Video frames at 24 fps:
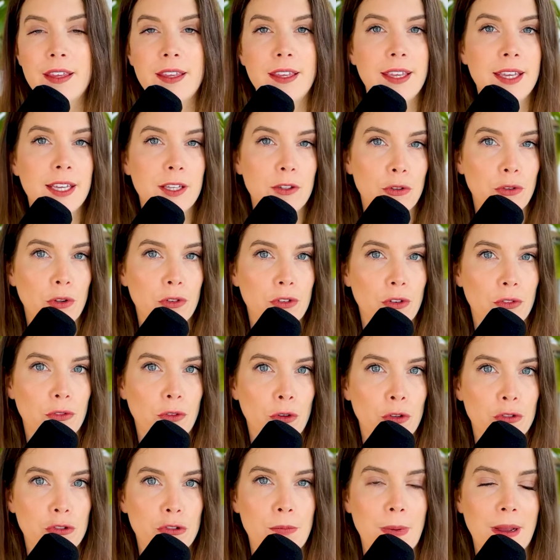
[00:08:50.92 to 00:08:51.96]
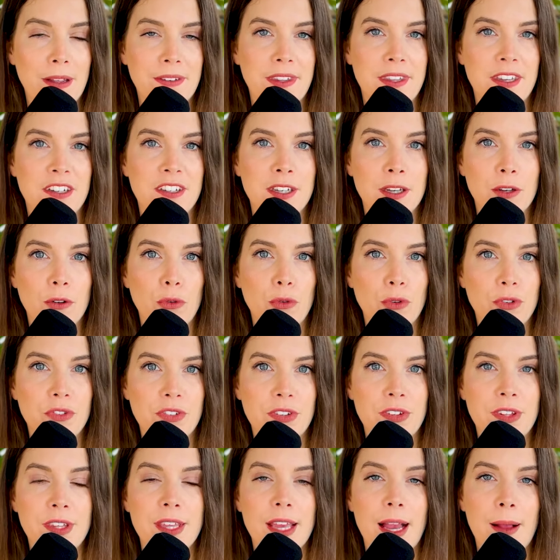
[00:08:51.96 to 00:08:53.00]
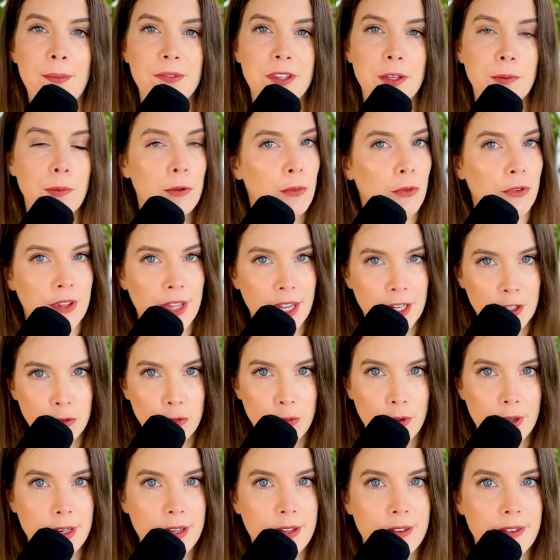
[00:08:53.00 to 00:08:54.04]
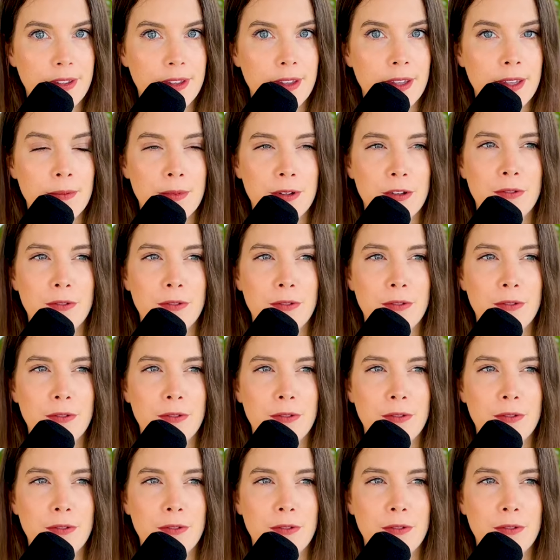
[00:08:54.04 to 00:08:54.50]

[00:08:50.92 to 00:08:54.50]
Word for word: Et de temps en temps, je partageais aussi un petit peu de mon actualité, mais